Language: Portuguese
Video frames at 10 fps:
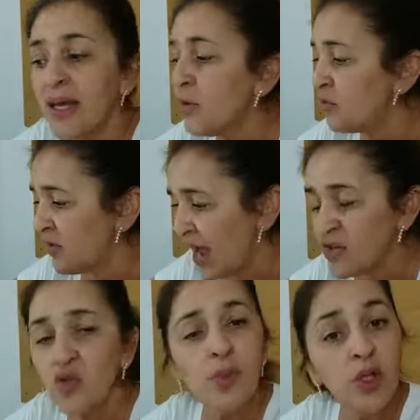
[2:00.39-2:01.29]
eu
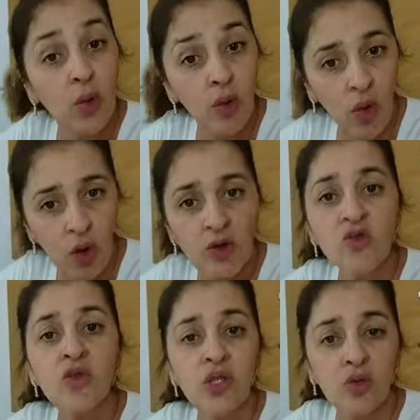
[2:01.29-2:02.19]
faço porque eu
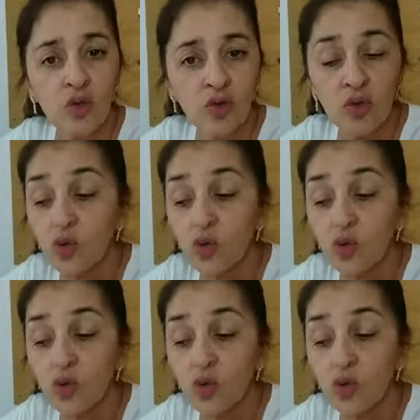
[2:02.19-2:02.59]
gosto de todo,